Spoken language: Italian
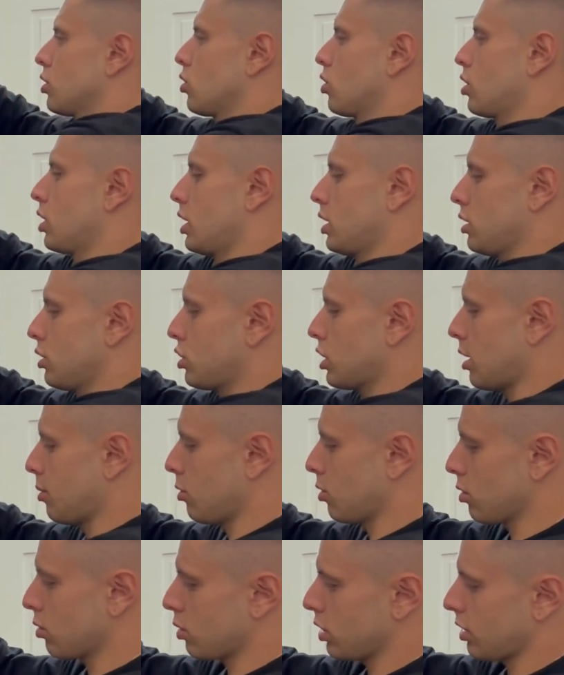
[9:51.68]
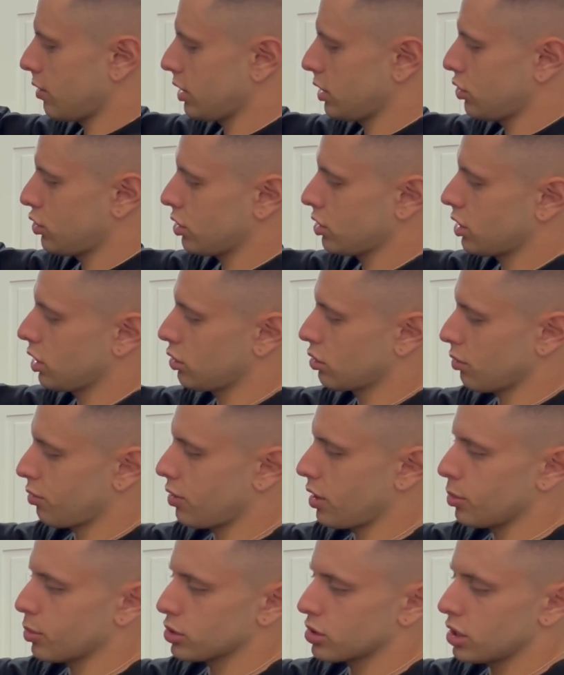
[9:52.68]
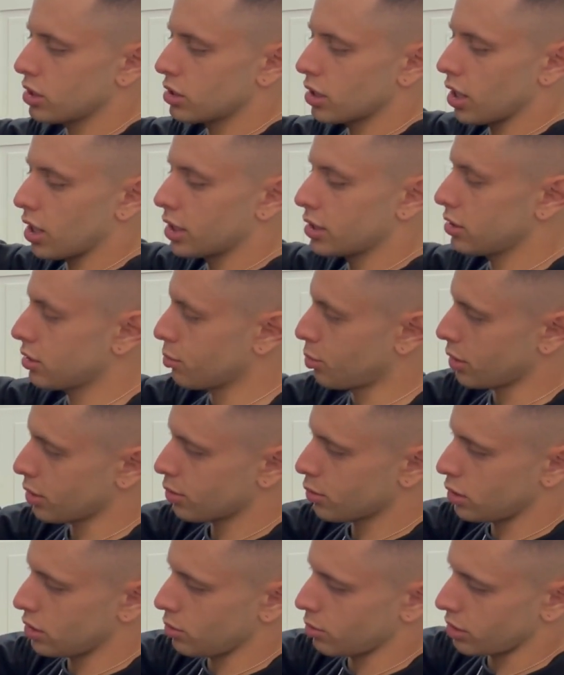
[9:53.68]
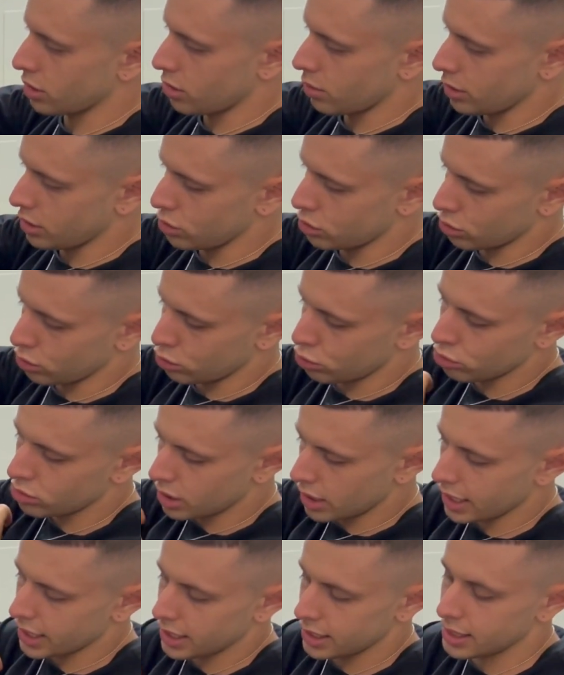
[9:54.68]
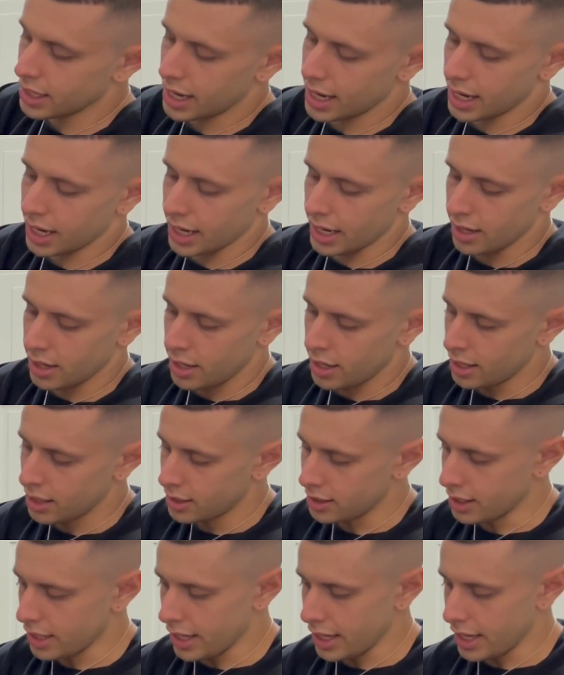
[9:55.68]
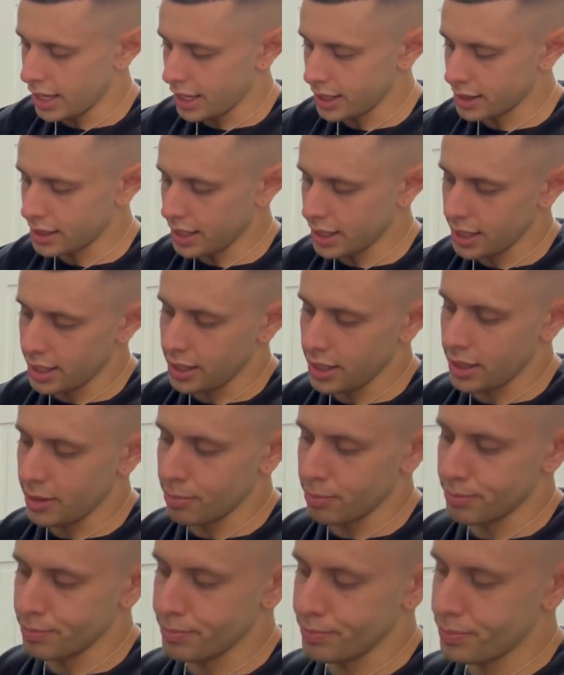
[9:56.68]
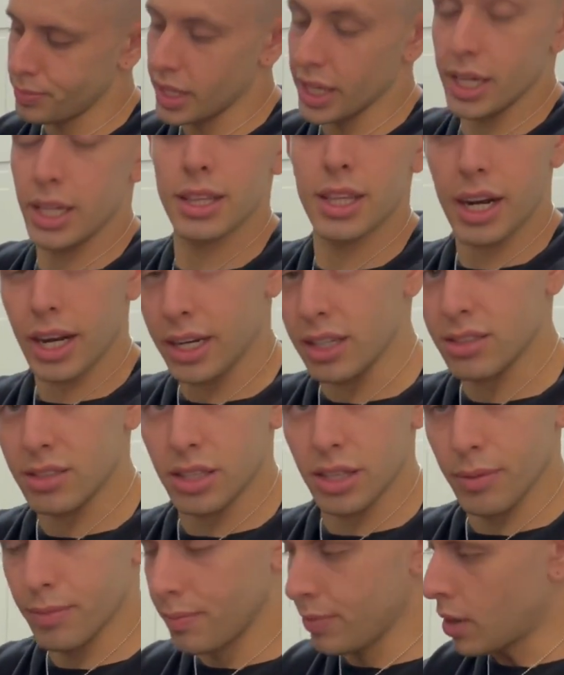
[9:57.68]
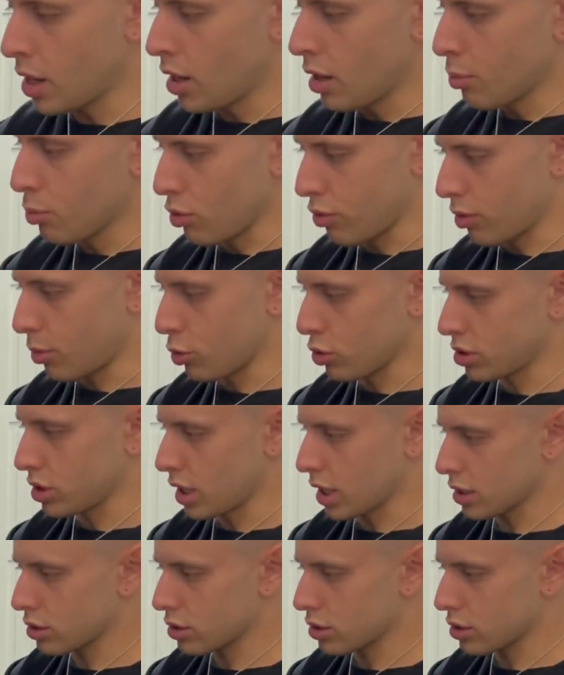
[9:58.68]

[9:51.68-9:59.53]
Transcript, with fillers: con, diciamo, qua davanti c'è scritto Famous Guitars, per, quindi praticamente sono tutte le chitarre dei, dei, dei chitarristi più famosi della